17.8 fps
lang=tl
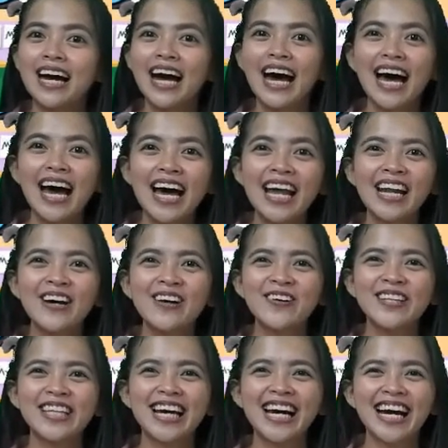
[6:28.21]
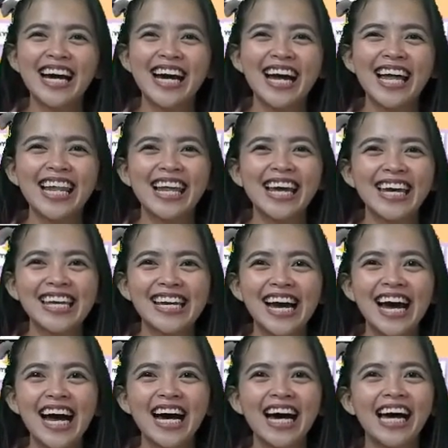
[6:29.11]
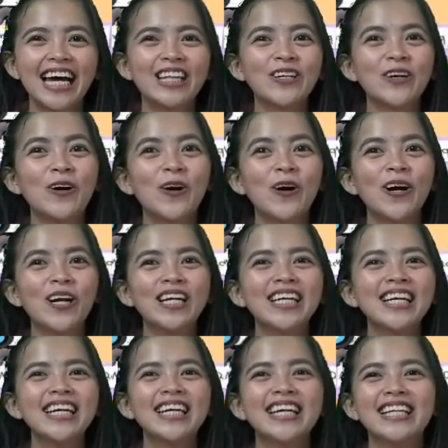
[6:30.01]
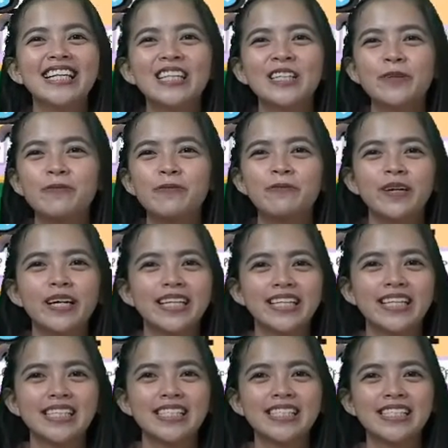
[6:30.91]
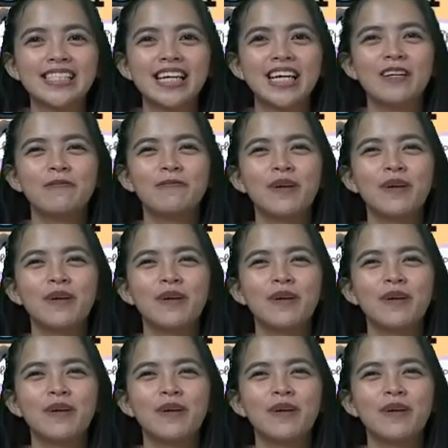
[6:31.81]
Araw ng Kalayaan or Independence Day.